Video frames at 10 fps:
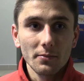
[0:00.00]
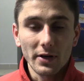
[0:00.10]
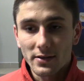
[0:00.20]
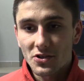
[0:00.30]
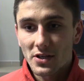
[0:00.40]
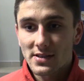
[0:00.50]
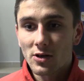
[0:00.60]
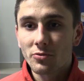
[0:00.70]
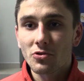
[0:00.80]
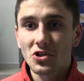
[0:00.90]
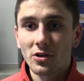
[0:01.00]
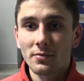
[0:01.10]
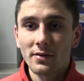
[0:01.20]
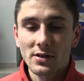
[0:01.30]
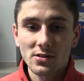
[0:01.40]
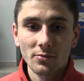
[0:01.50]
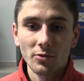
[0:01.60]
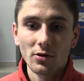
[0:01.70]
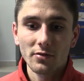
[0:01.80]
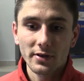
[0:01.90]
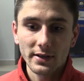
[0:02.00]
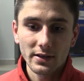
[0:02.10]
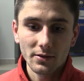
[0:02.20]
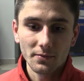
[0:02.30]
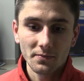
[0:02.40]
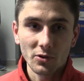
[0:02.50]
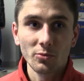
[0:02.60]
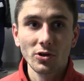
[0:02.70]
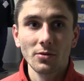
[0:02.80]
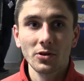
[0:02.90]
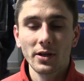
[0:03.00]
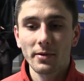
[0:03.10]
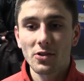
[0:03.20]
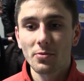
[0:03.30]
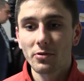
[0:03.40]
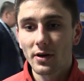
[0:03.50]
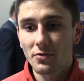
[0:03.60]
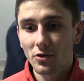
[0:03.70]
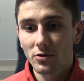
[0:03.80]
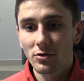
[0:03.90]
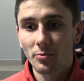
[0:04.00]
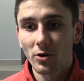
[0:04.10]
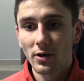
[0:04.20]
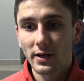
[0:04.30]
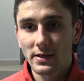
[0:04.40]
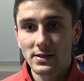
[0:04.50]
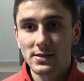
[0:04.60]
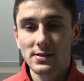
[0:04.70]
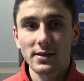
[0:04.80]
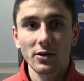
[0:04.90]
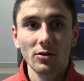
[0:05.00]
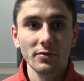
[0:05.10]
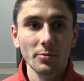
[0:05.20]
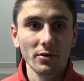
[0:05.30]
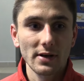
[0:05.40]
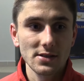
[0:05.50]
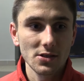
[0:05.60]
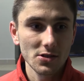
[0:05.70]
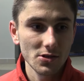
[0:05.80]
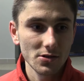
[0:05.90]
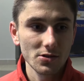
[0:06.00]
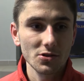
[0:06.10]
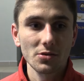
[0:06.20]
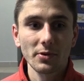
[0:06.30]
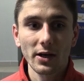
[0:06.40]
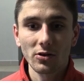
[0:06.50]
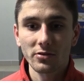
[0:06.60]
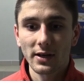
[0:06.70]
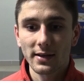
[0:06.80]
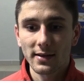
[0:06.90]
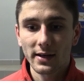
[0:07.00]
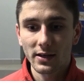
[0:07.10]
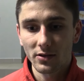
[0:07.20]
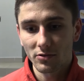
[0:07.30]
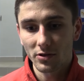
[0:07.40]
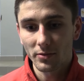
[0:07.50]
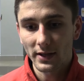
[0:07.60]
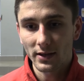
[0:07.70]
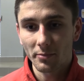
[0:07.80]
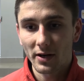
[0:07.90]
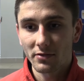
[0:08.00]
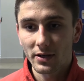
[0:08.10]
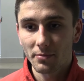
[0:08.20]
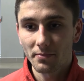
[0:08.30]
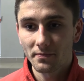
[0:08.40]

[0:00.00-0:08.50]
praktycznie całą drużyną na własną połowę i próbują odebrać piłkę w środku pola i z tego wyprowadzić szybkie kontrataki. No i tak naprawdę